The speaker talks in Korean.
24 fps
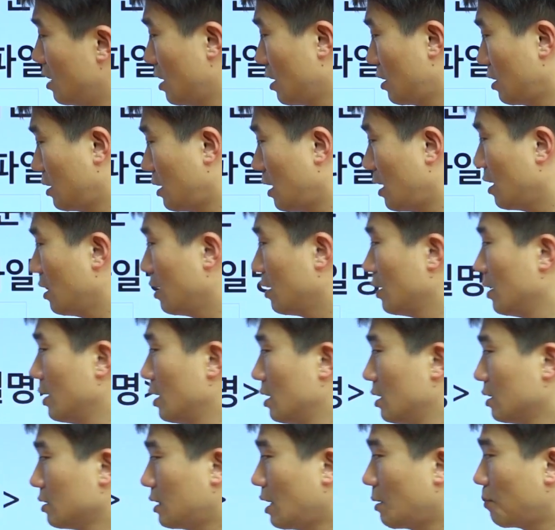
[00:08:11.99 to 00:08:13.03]
했을 때
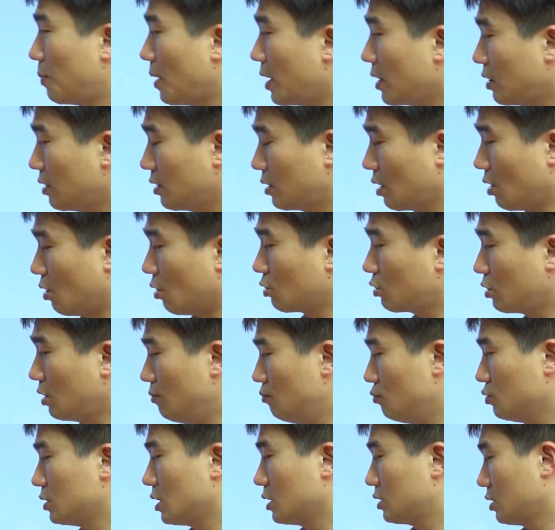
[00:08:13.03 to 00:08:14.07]
딱 봤을 때
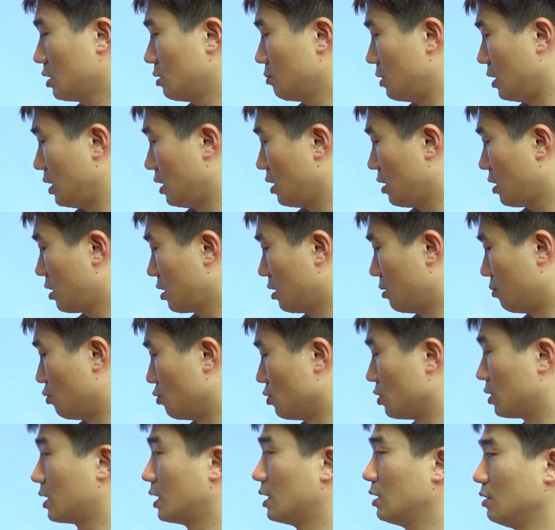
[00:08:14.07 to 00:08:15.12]
어떤 문제점이 있어
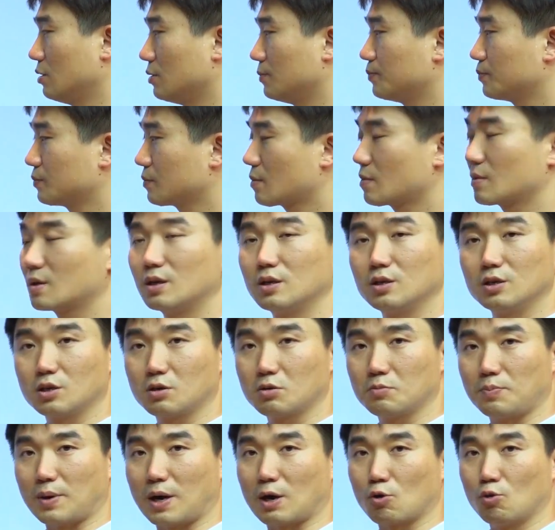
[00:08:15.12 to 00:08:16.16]
보일까요?
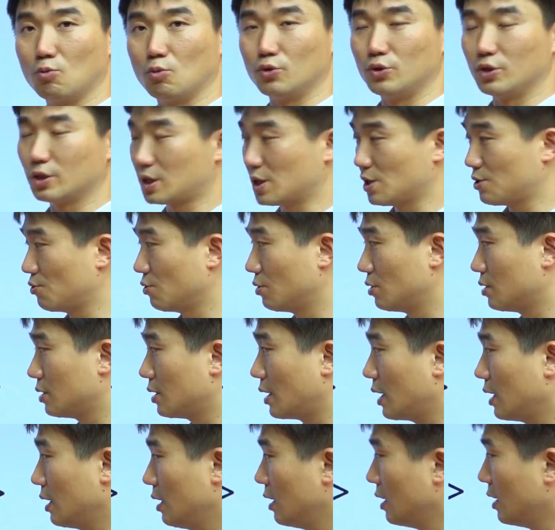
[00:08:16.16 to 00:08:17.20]
여러분 바로 못 느낄 수
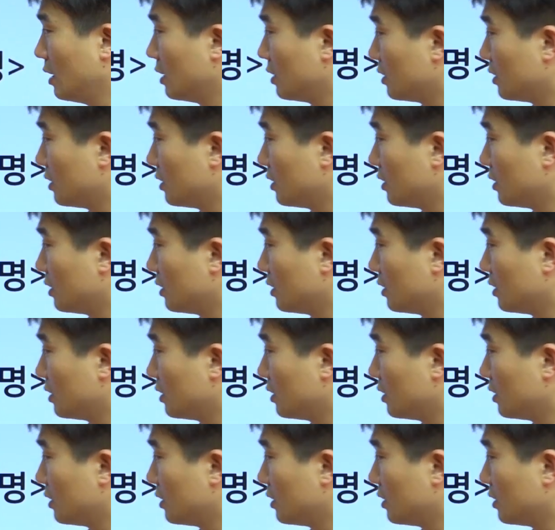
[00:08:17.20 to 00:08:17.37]
있는데